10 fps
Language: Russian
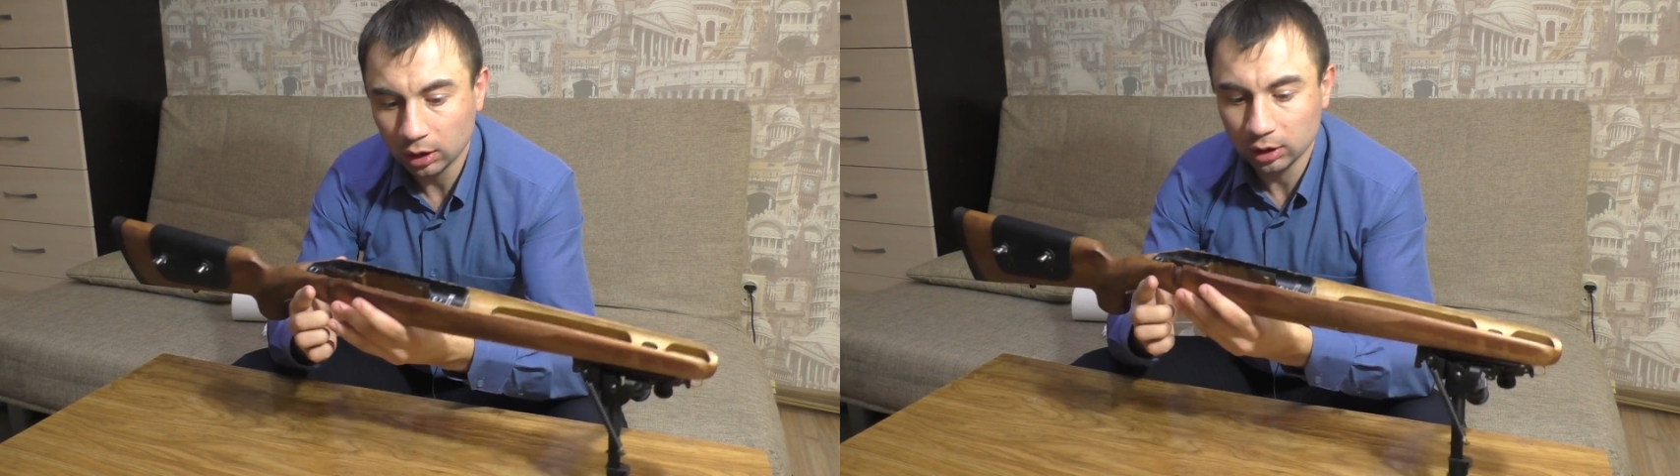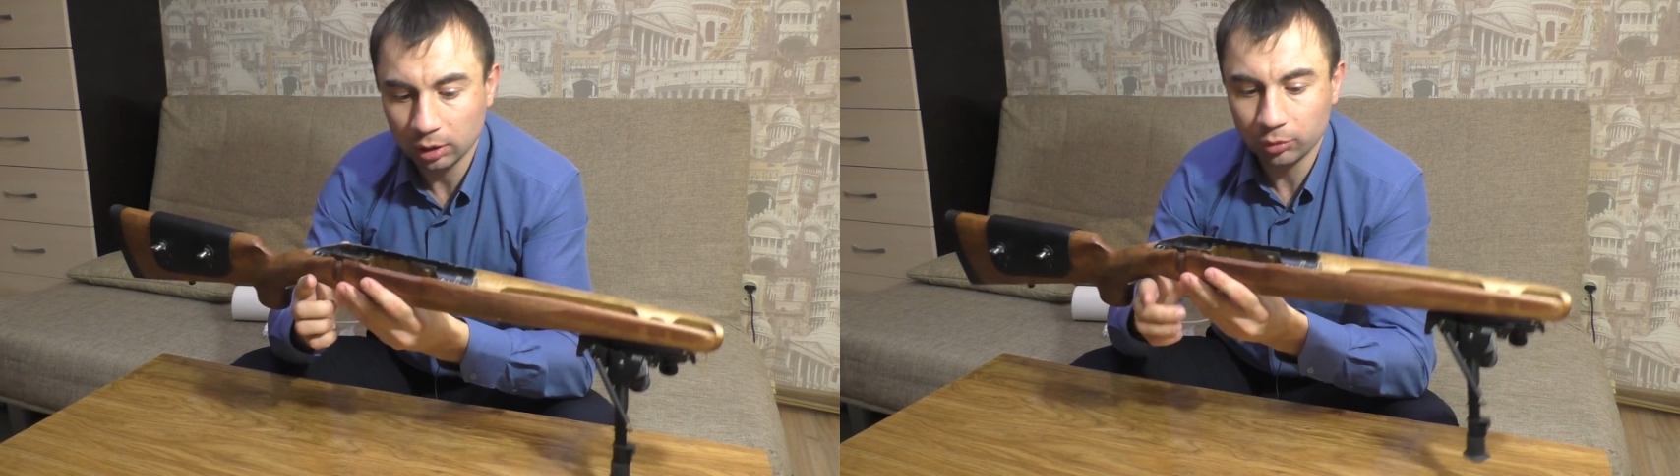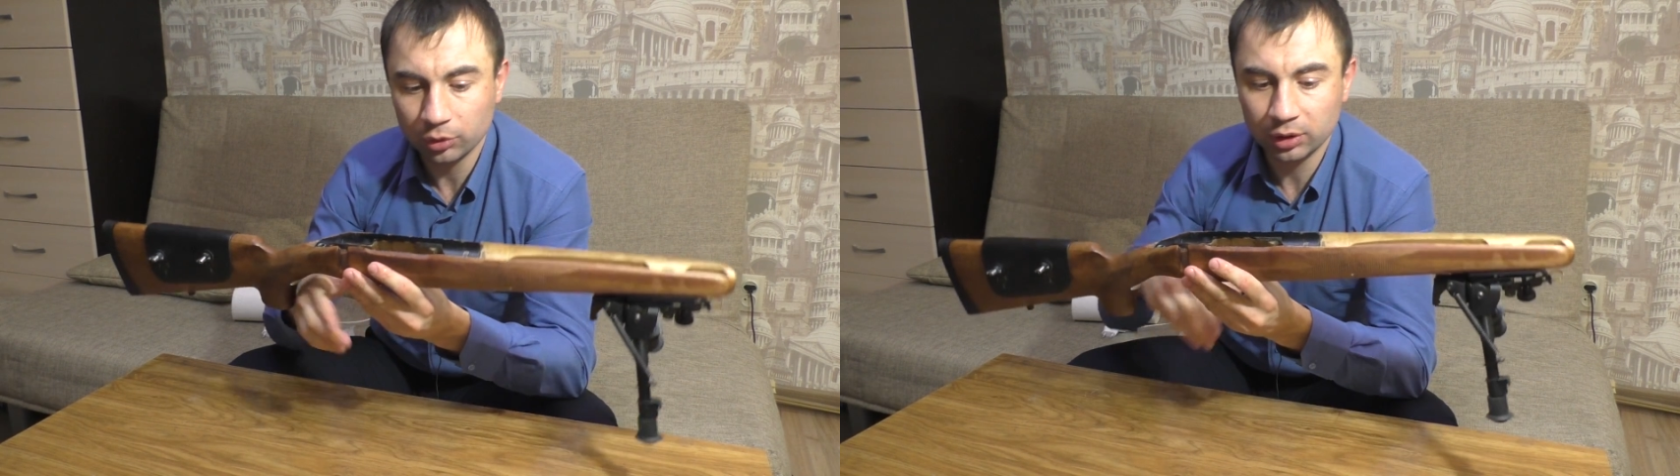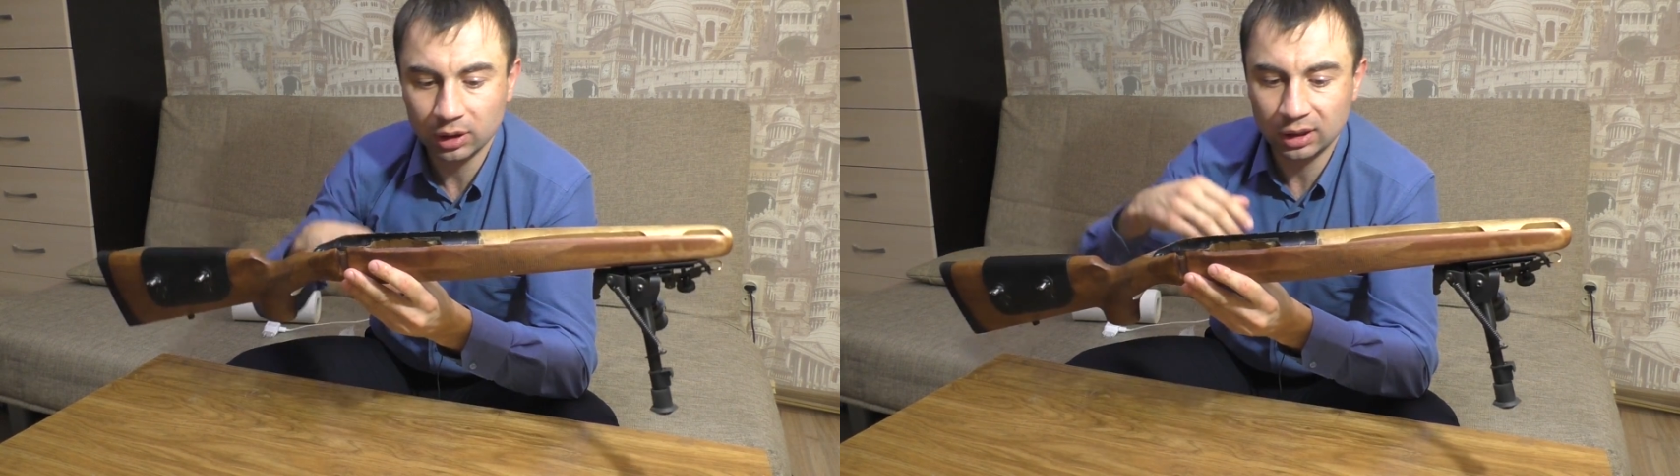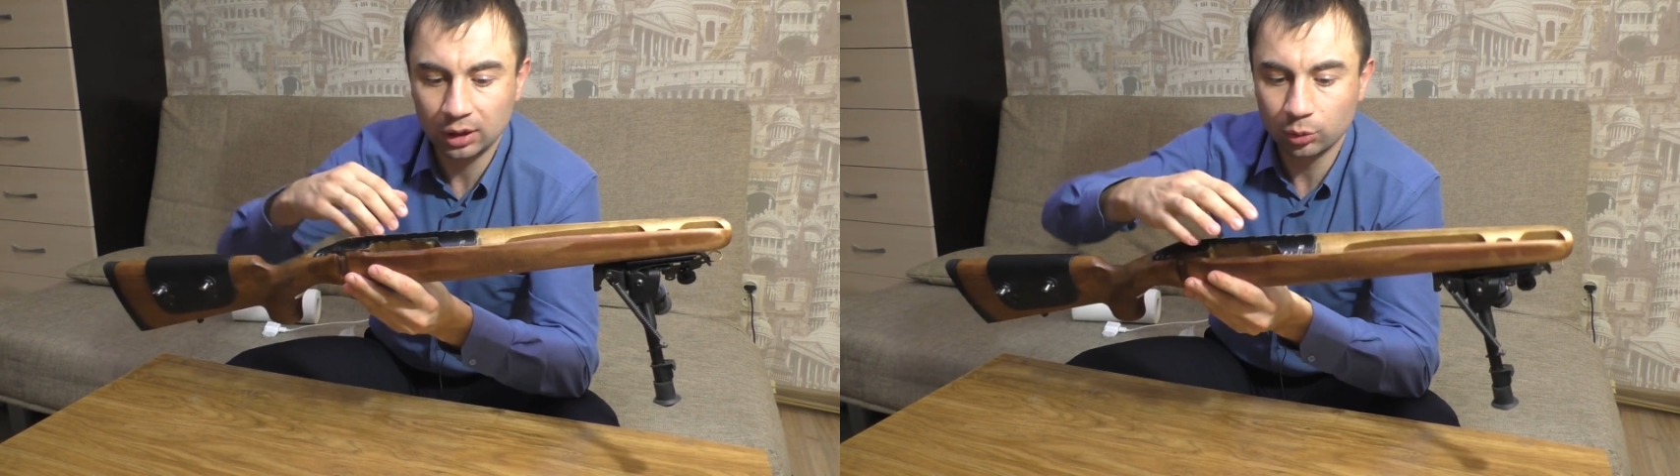
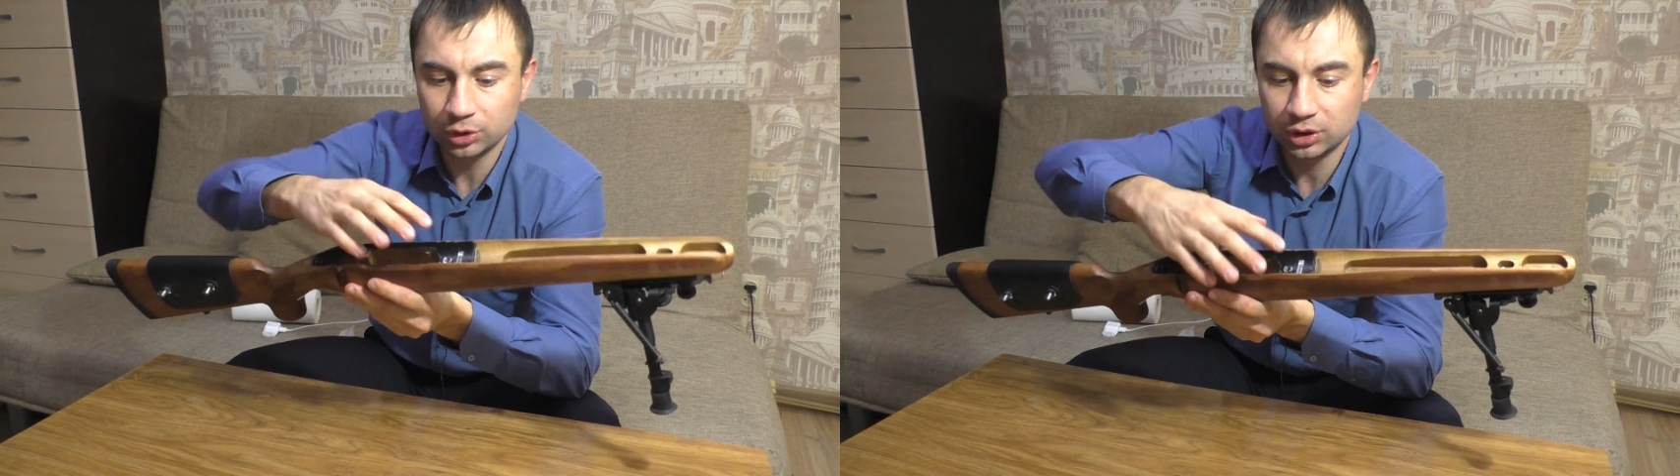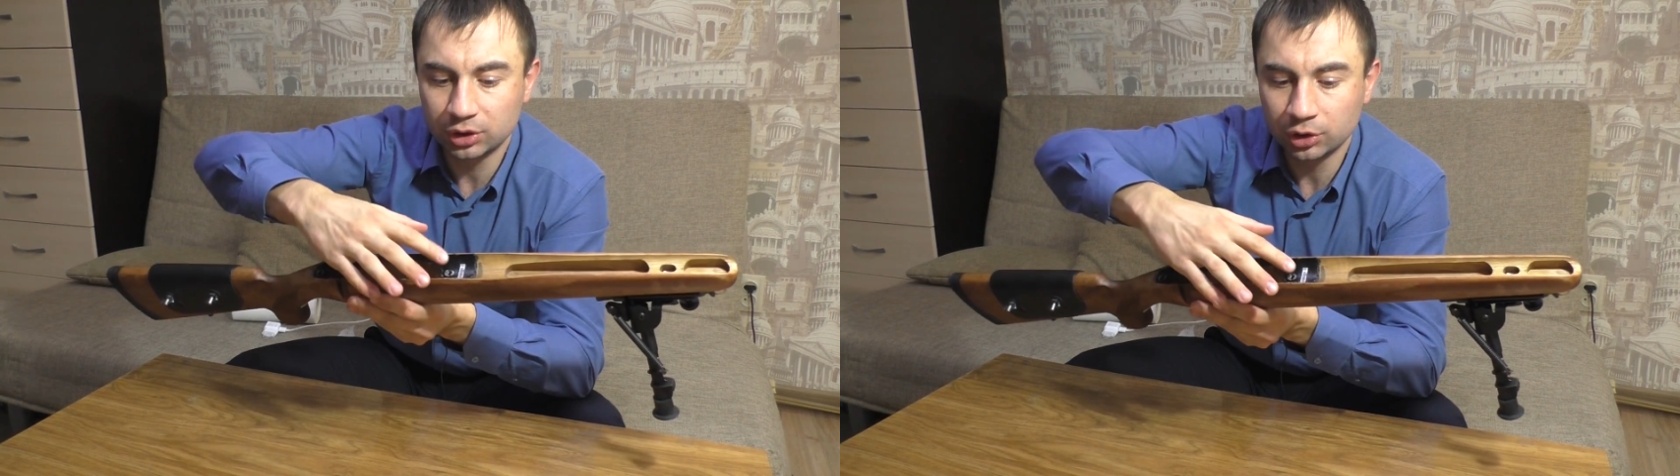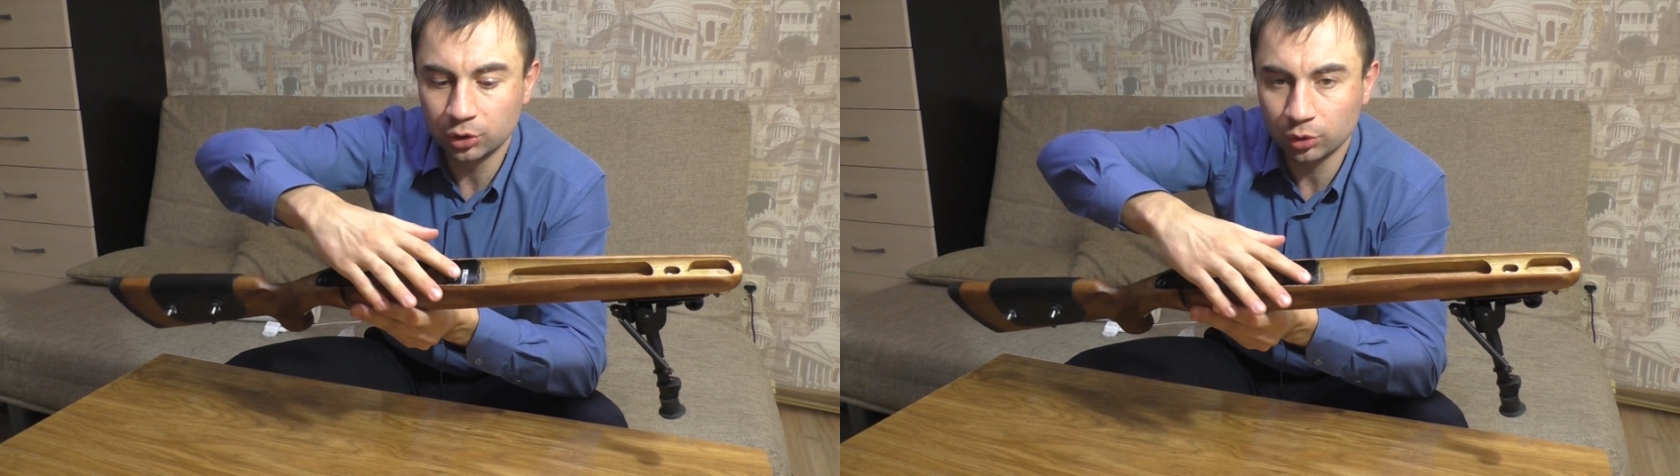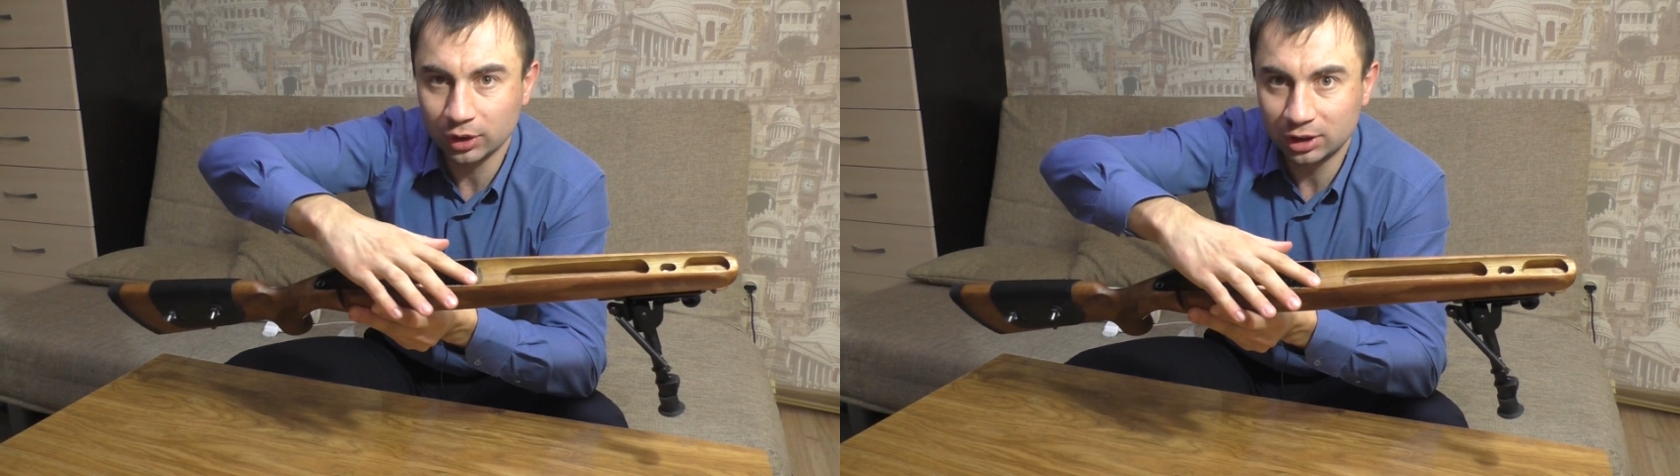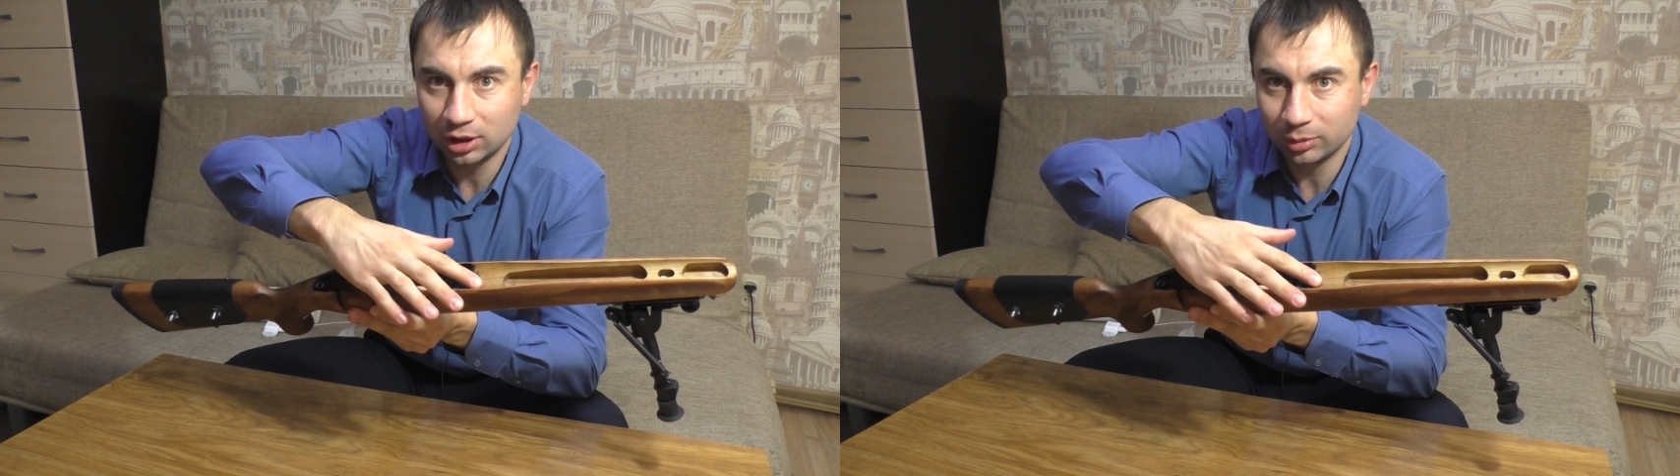Нам, наносите ее
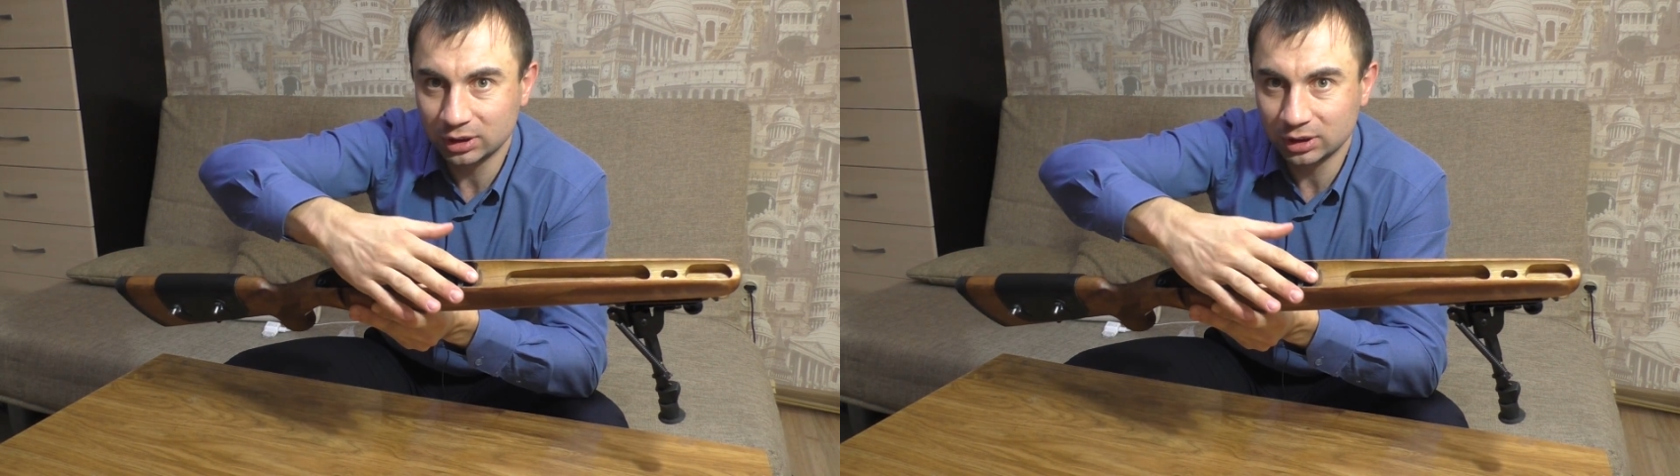на те